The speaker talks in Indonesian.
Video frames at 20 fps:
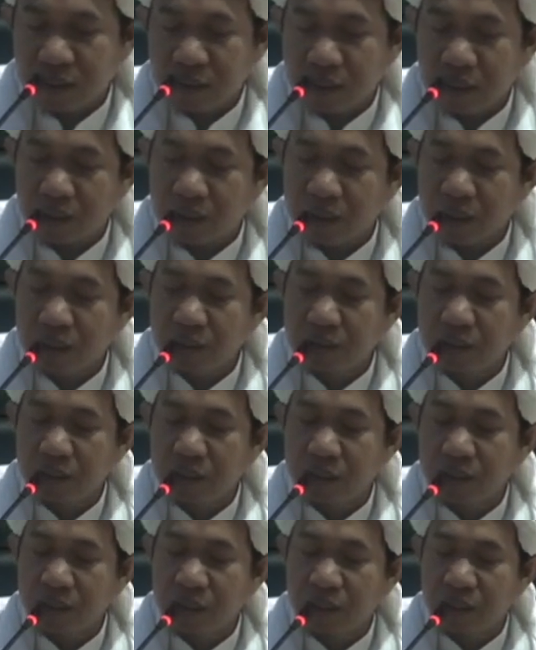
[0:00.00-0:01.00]
kata
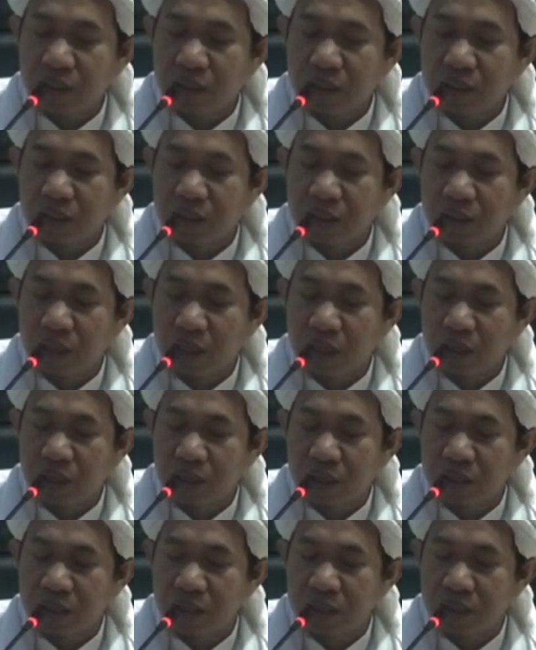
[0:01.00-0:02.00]
istrinya in
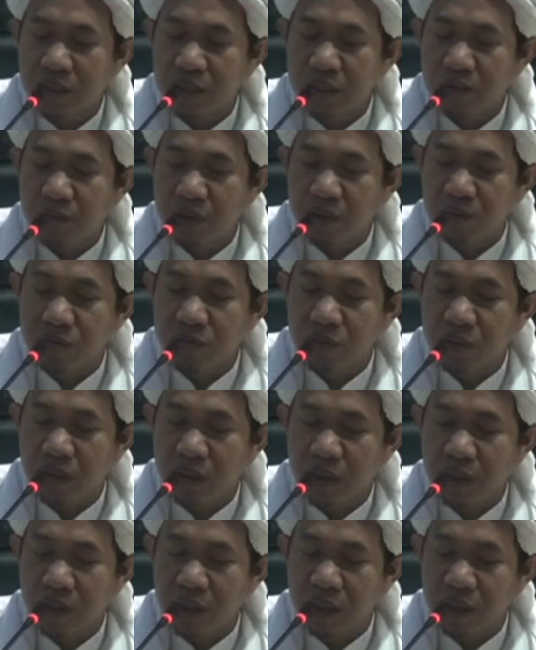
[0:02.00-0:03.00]
kanat
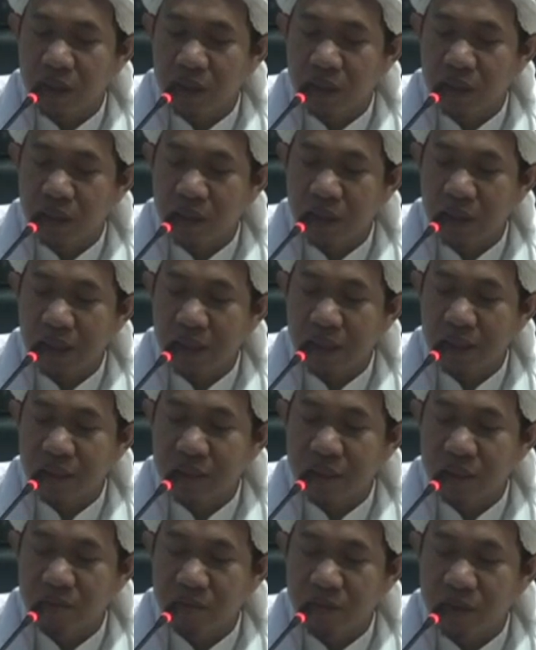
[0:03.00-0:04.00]
ihtimamuka ai
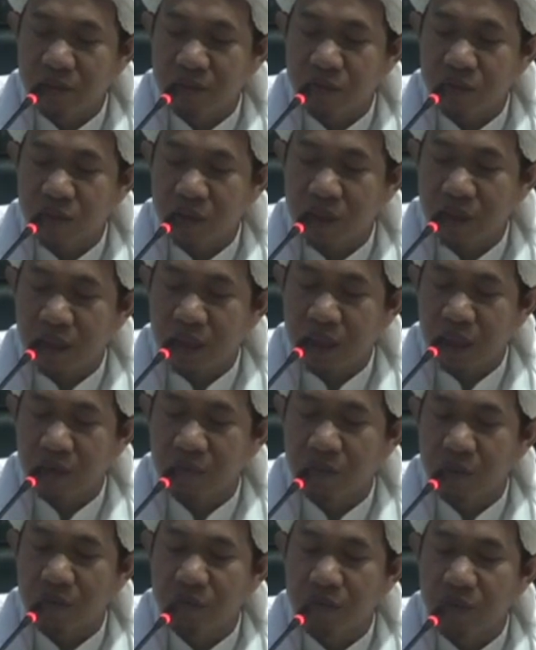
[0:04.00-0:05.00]
ihtimamuka
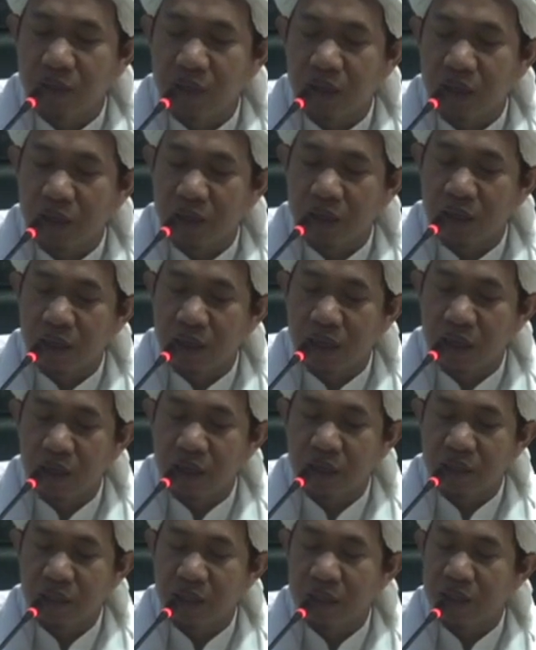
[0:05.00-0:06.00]
apabila
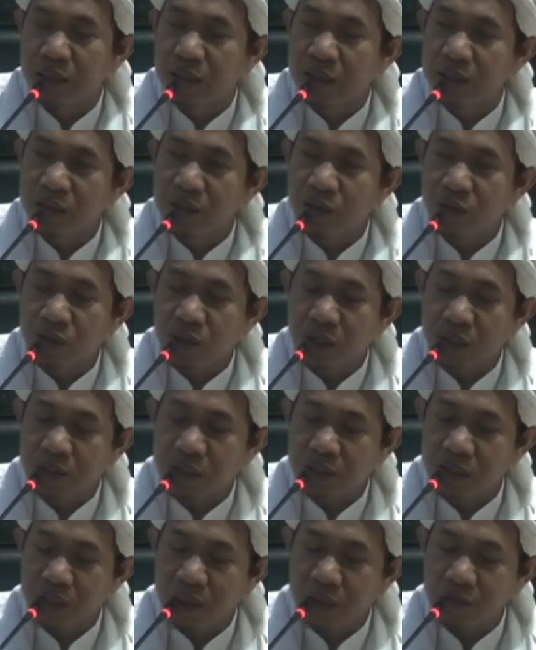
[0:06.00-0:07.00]
ada duka
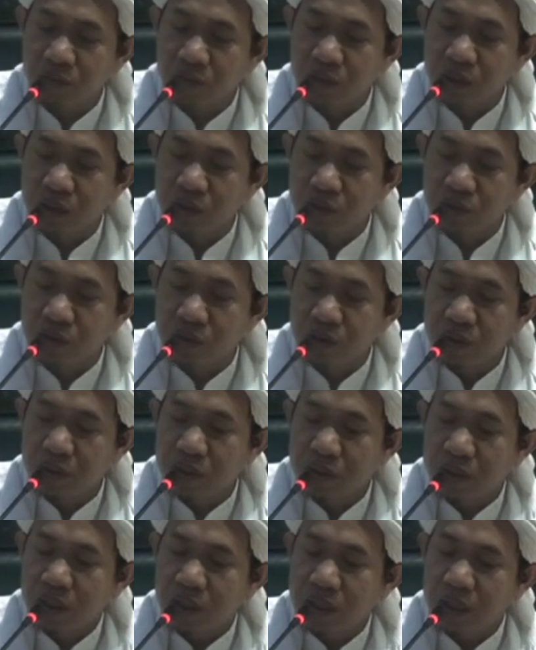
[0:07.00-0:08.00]
citamu itu
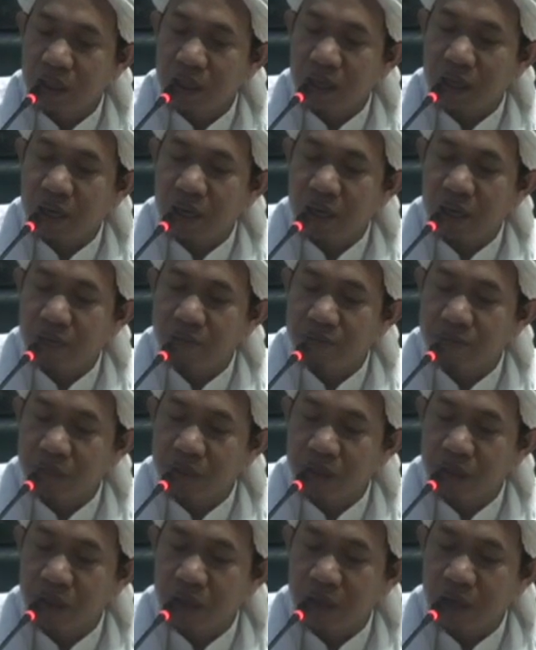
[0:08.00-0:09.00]
li
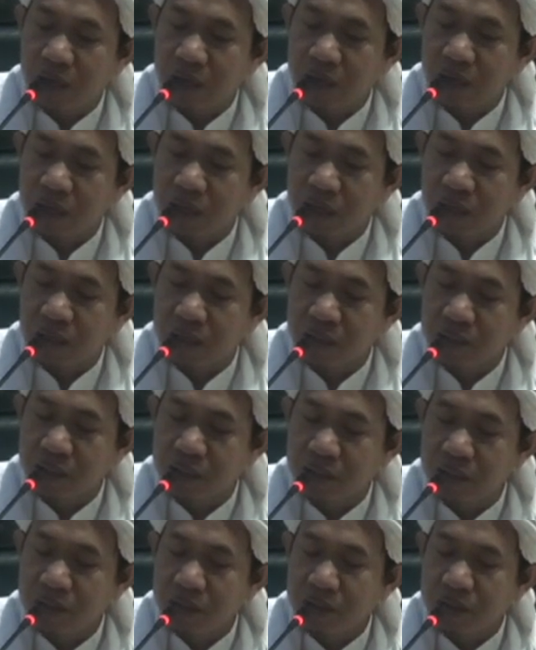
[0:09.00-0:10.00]
amril
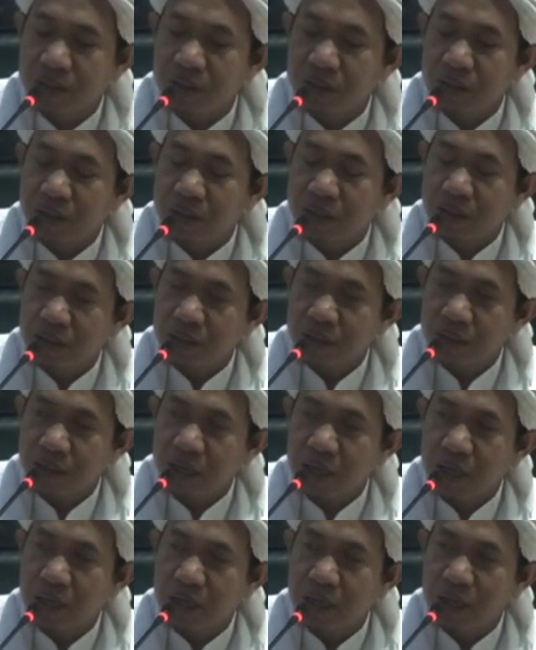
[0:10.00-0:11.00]
akhirati
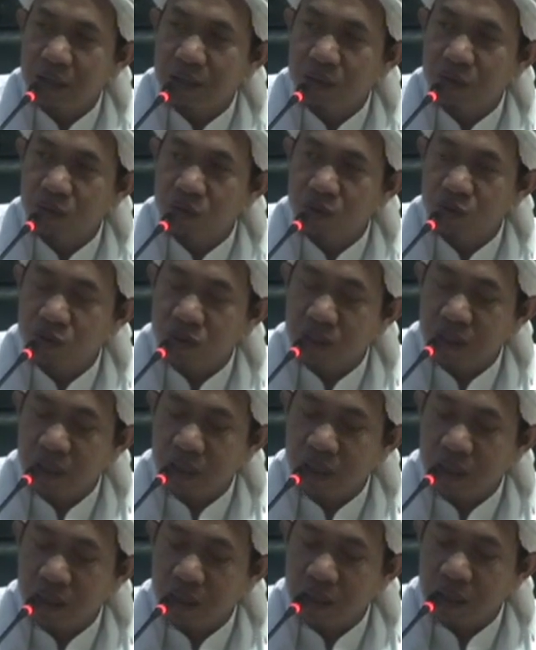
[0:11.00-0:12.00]
karena urusan
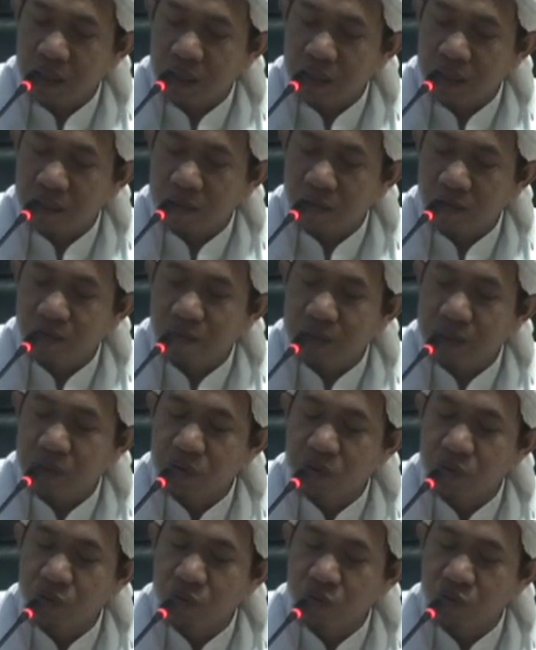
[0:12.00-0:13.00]
akhirat
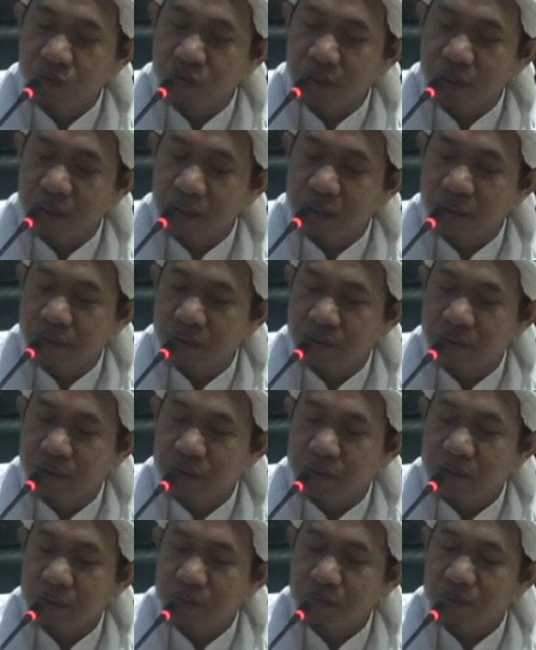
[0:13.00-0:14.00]
fatuba
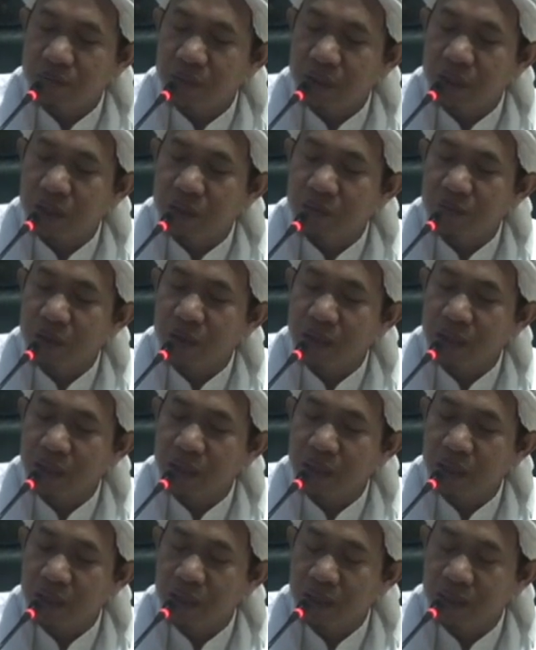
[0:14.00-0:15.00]
maka
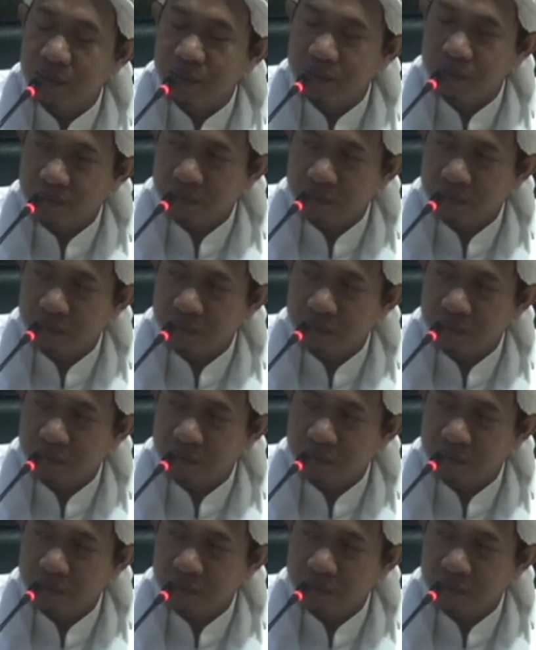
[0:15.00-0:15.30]
bahagialah